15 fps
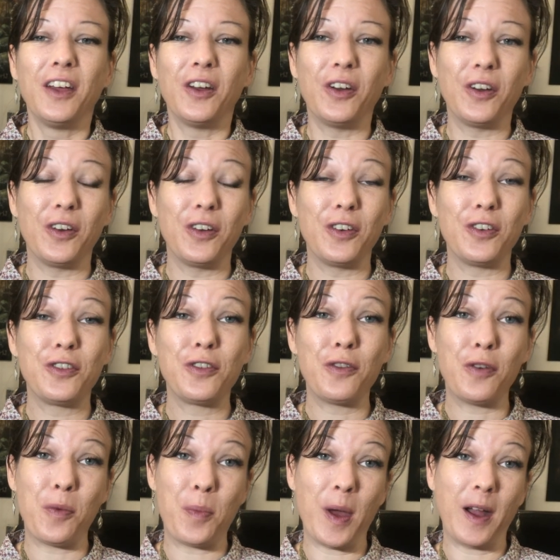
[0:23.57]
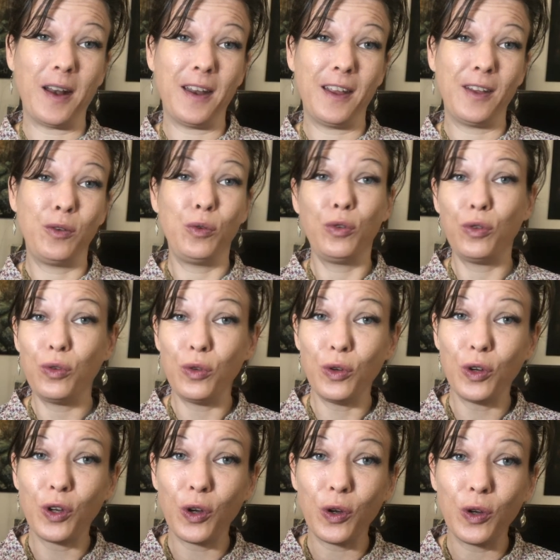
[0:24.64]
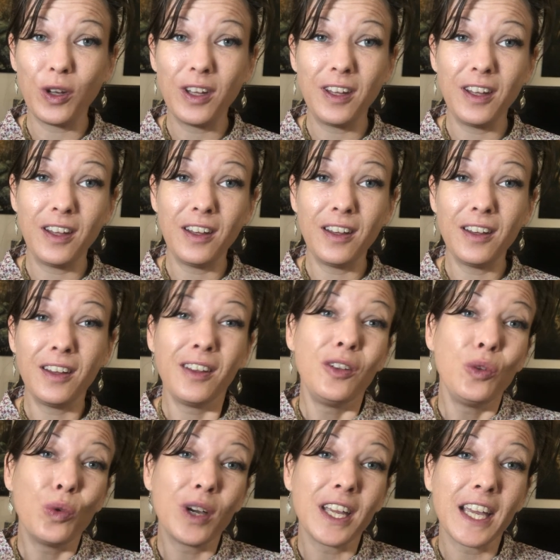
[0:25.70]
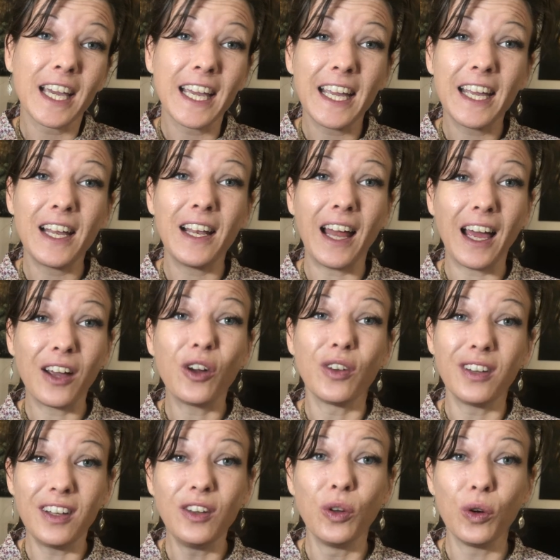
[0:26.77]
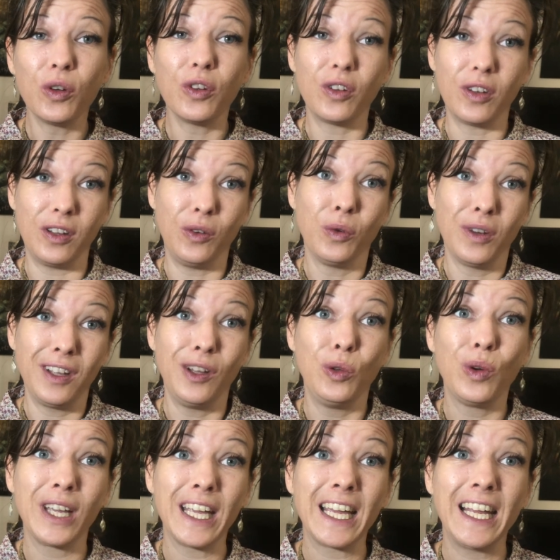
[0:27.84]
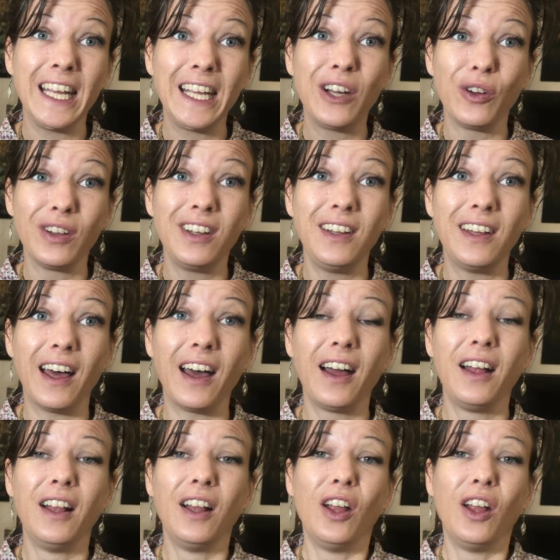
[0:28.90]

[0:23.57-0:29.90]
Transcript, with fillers: Euh, je veux parler du sucre qui nourrirait la candidose, donc qui nourrirait les candidats.